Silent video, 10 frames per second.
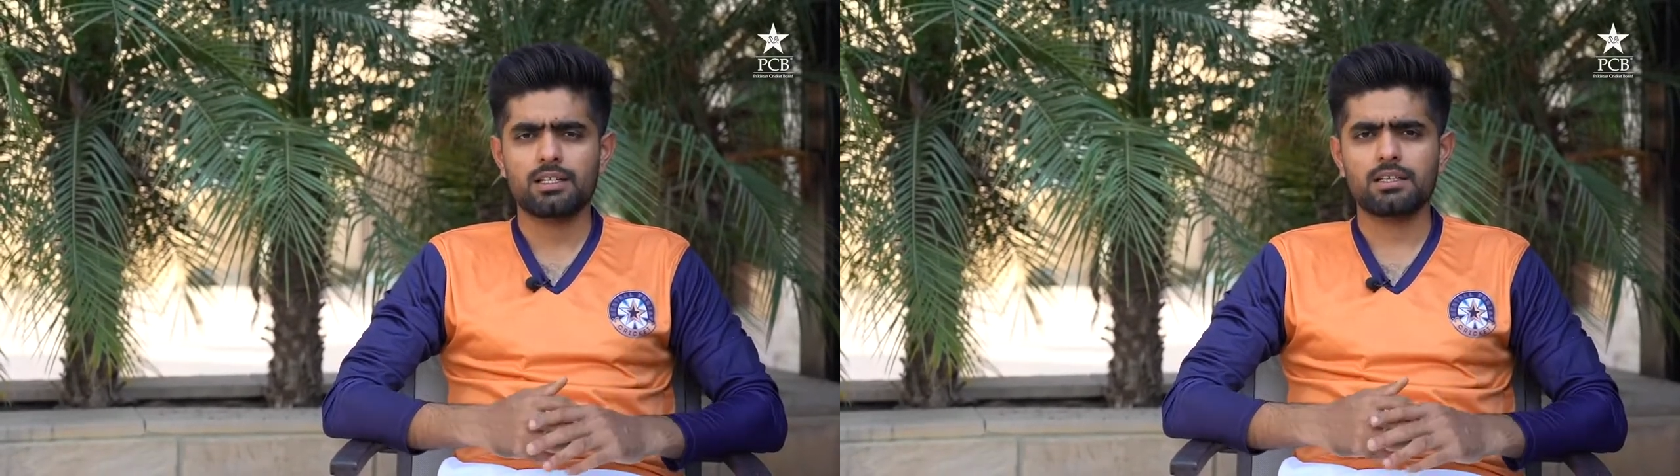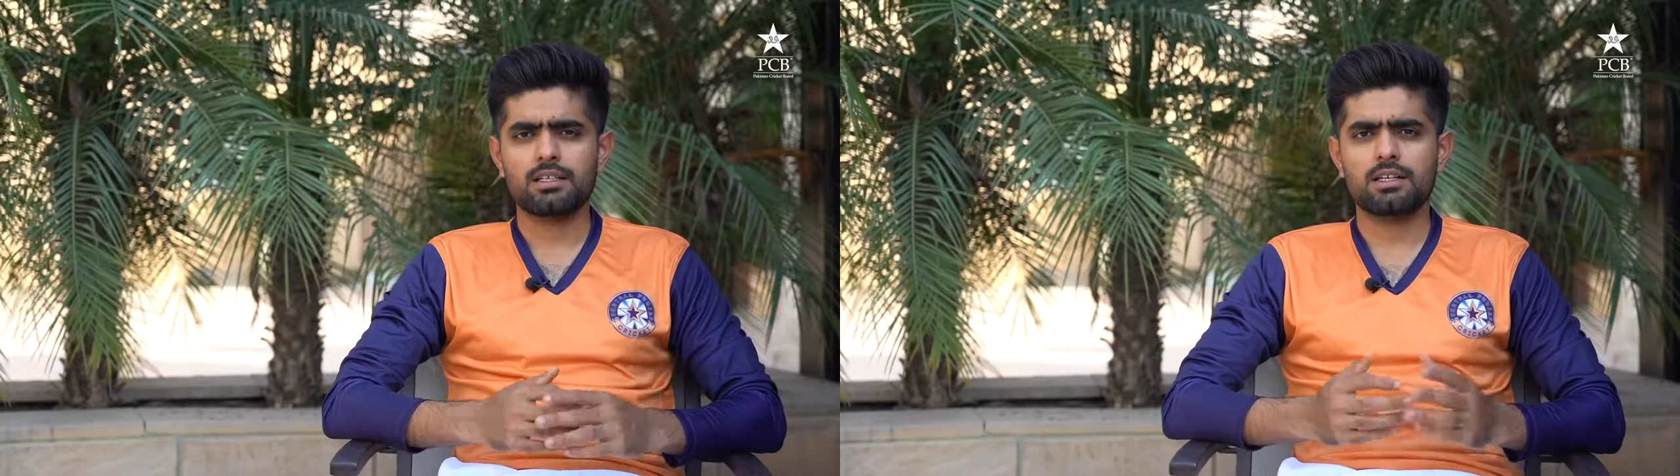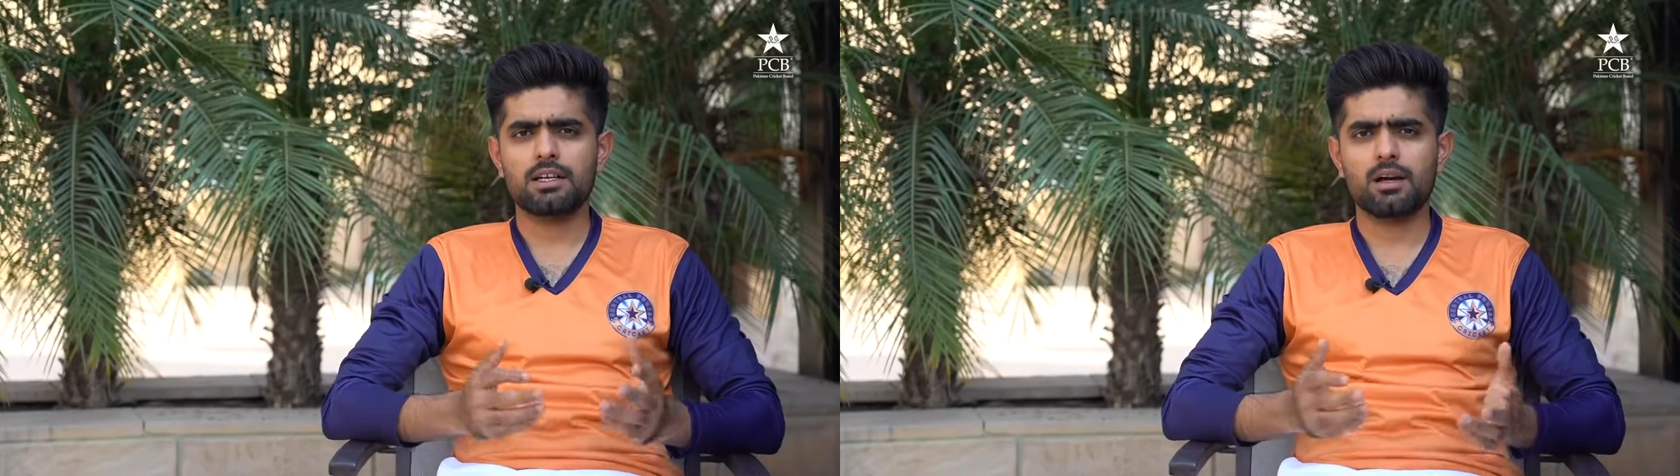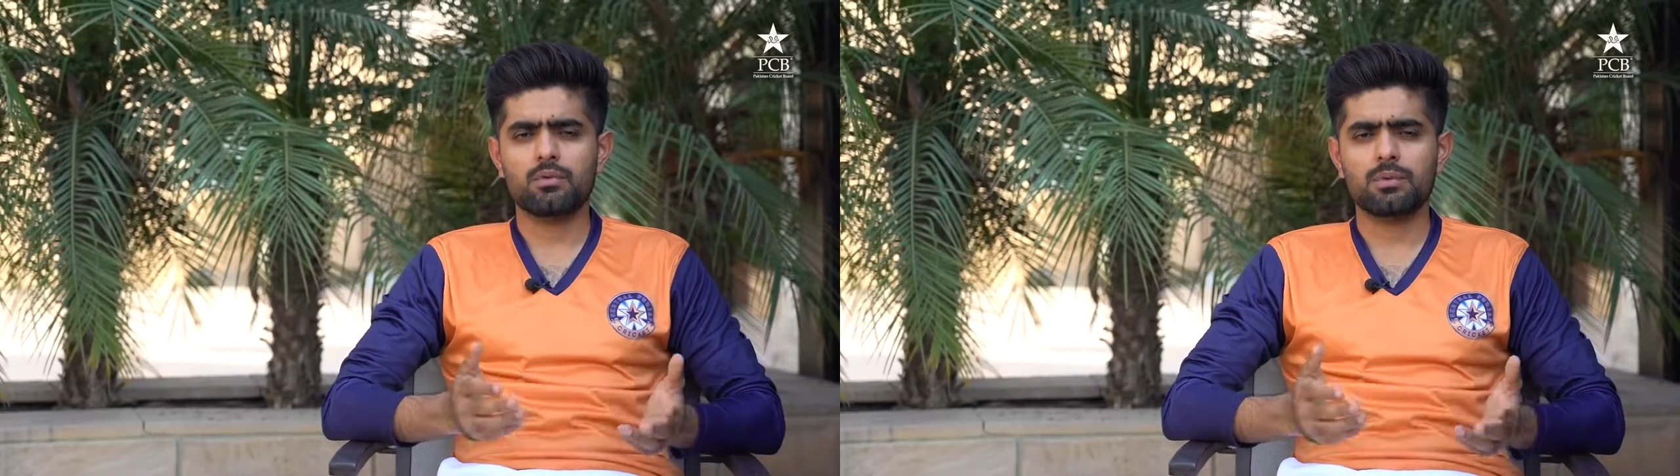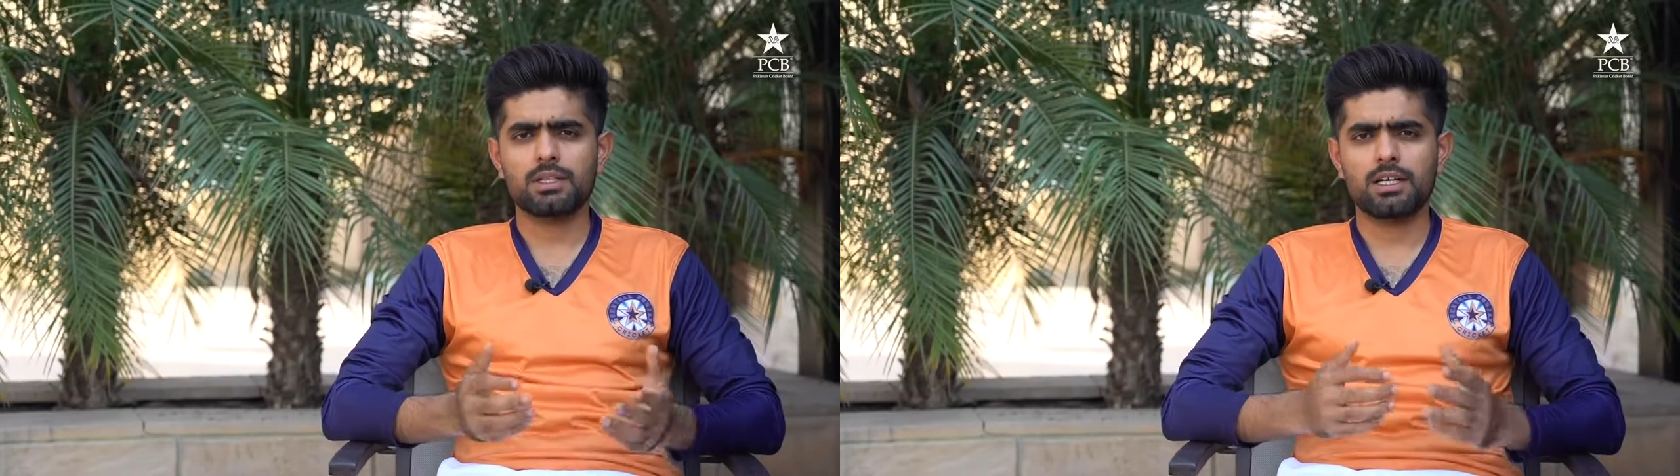जैसे कि
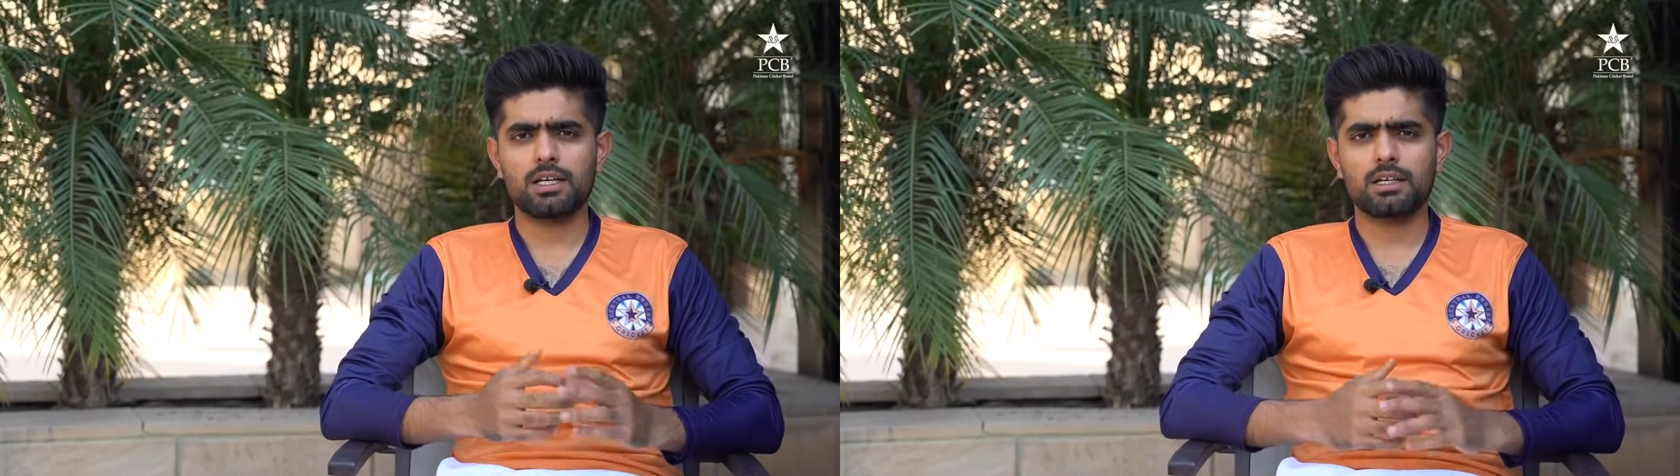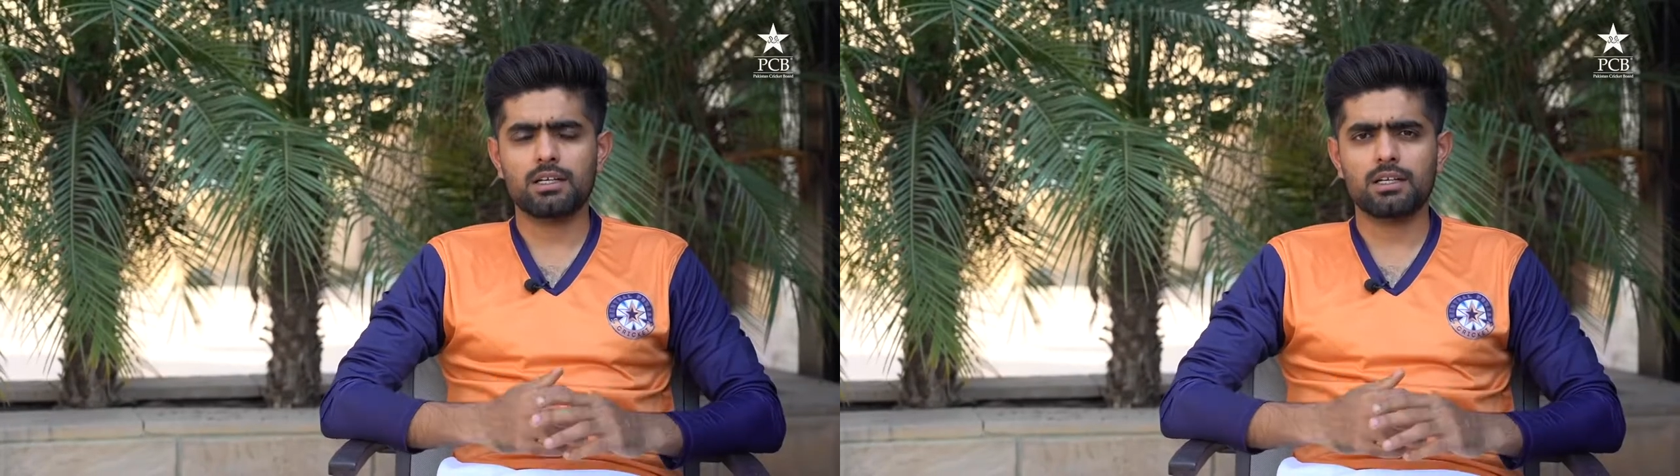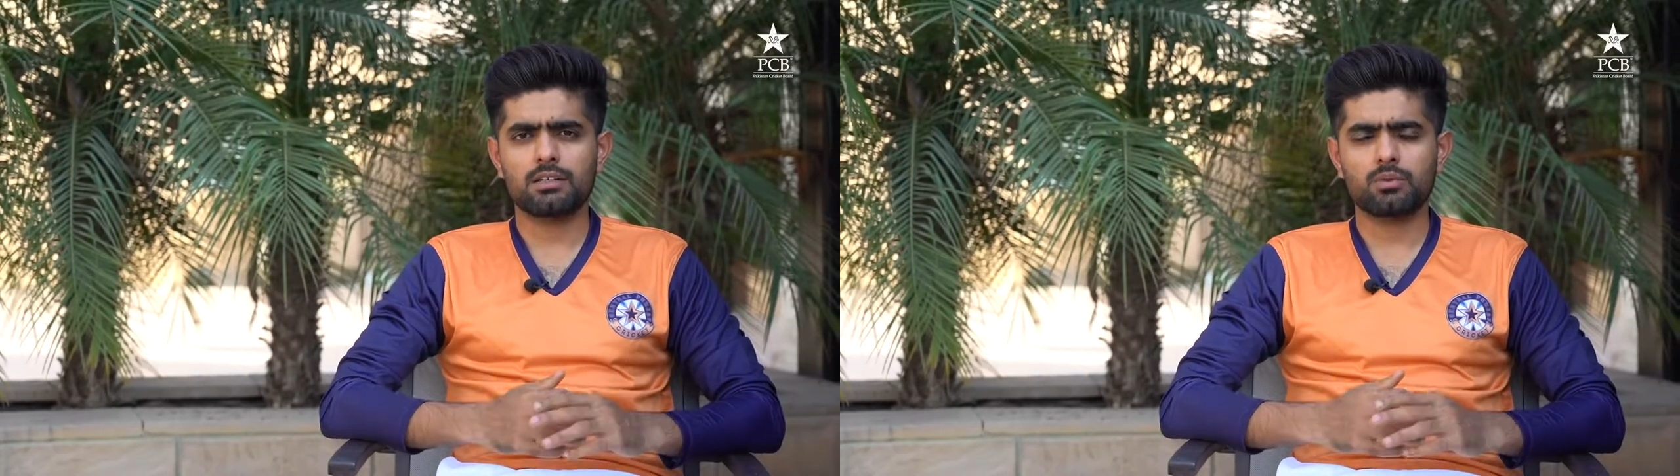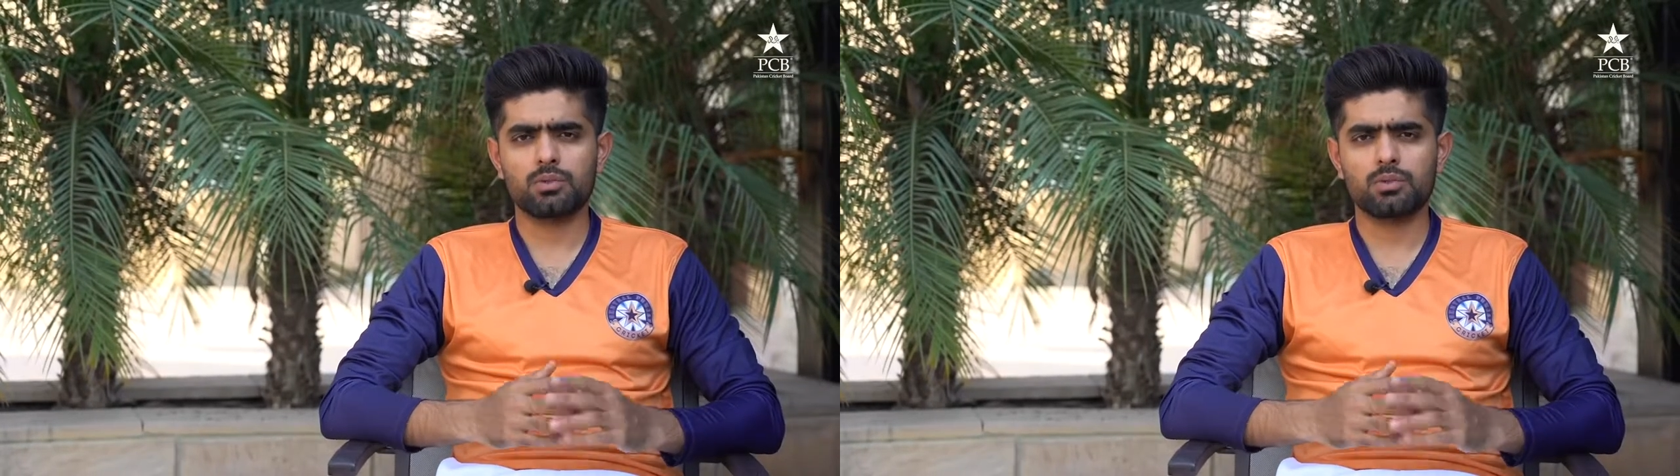आपको बताया कि